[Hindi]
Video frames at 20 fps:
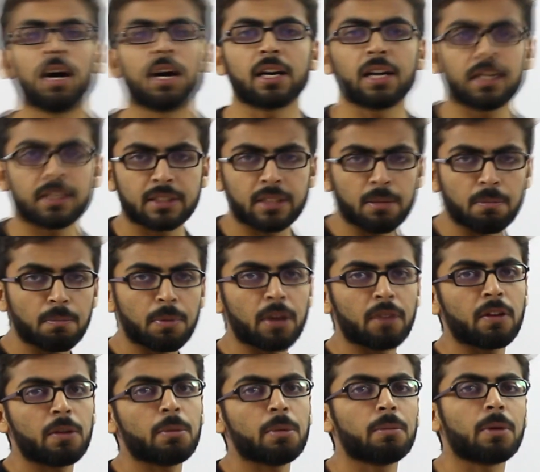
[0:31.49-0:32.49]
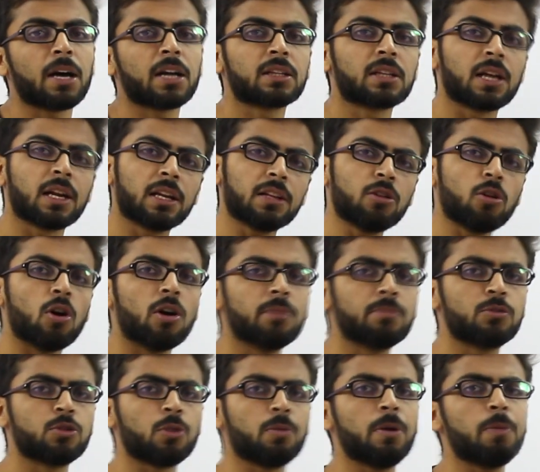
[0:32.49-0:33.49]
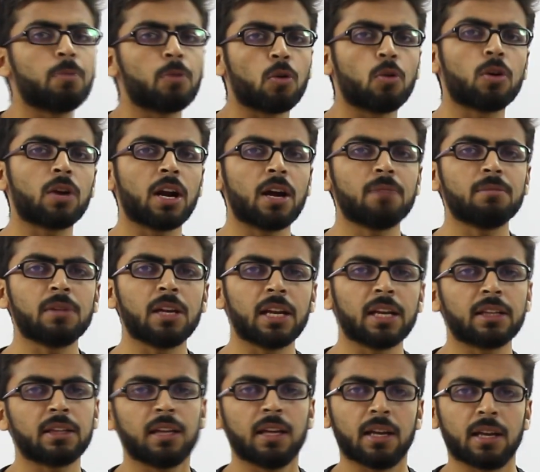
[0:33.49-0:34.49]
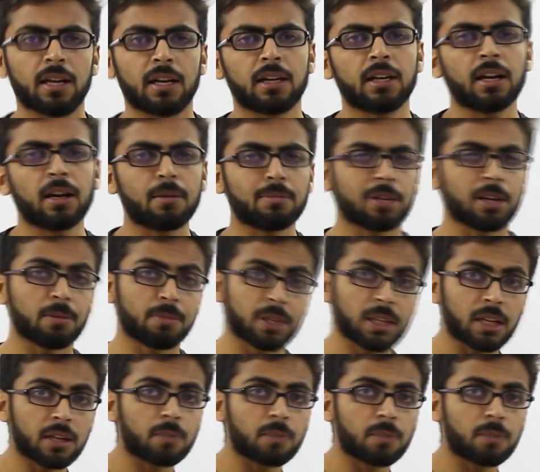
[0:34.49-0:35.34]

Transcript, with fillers: अगर सिंपल वे में बात करें तो हम जो भी प्रोग्राम लिखते हैं अगर आपने में अभी